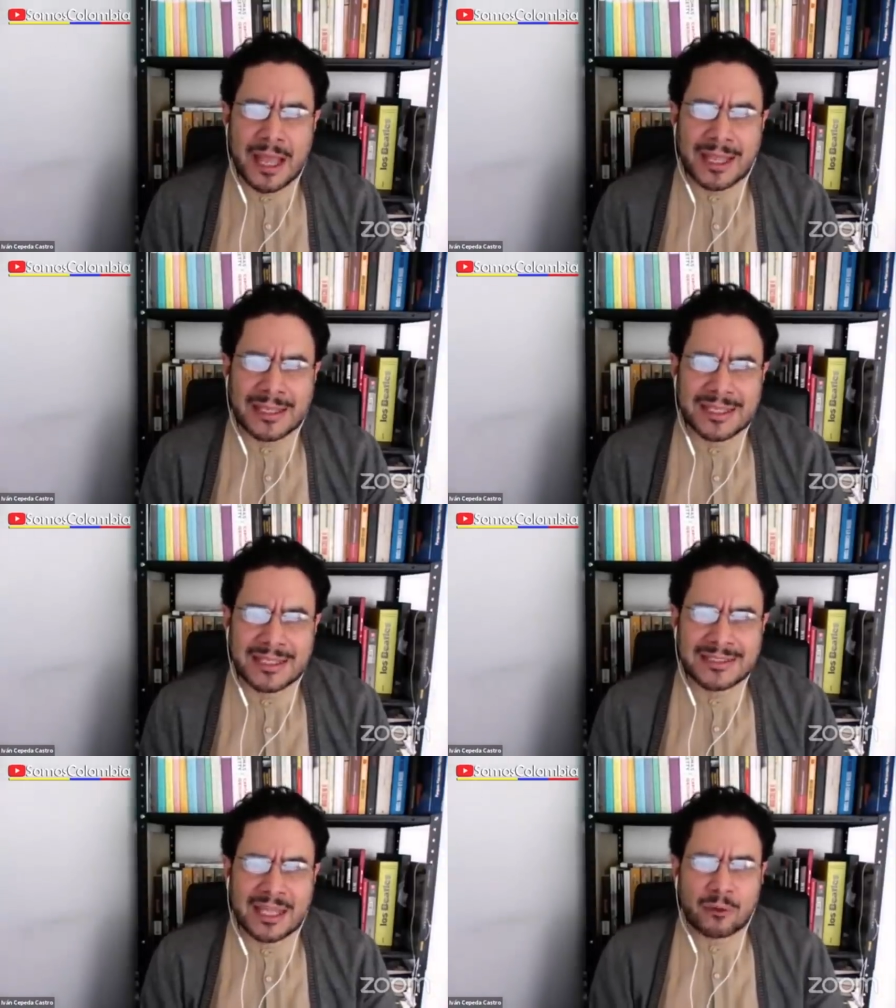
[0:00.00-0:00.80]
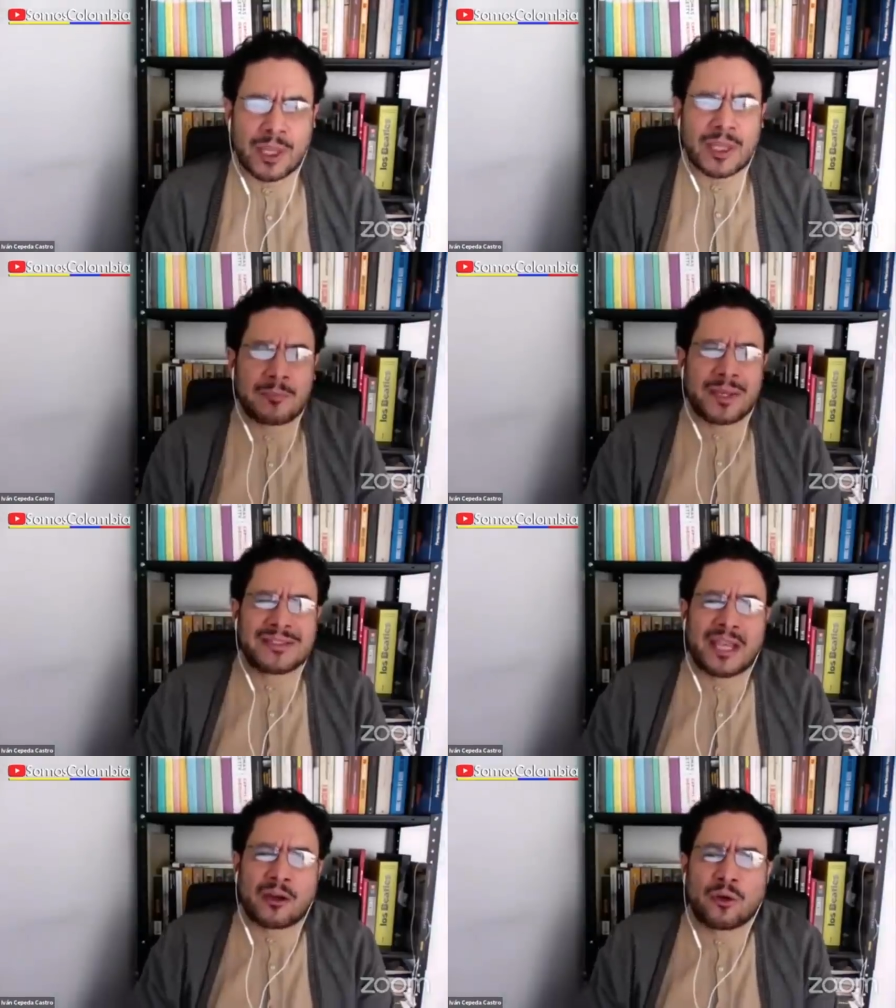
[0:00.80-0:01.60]
hacer esta rueda de
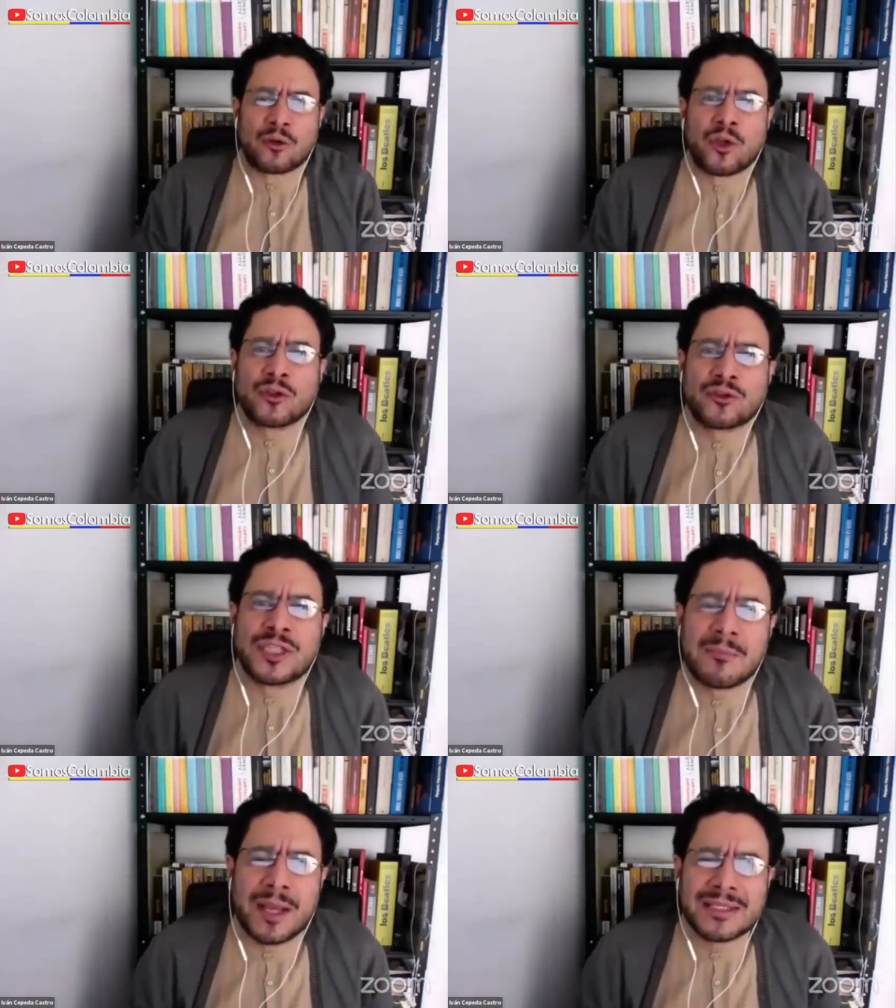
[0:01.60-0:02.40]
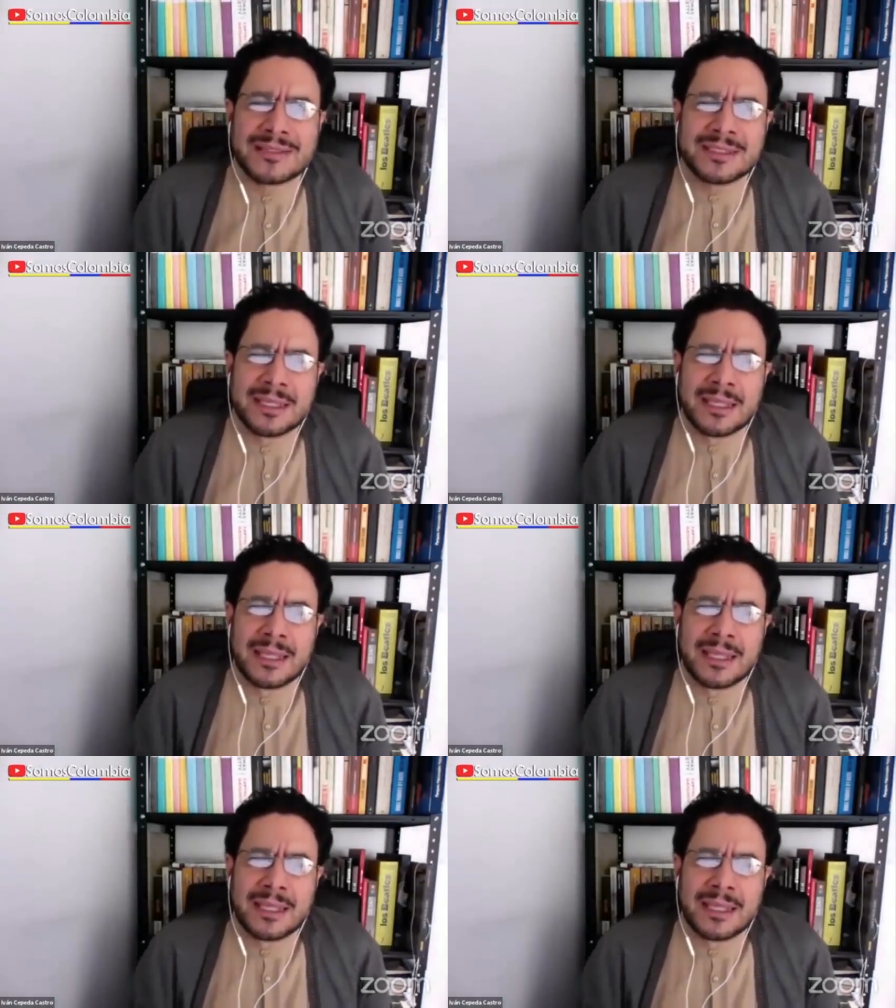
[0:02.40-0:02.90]
prensa con dos temas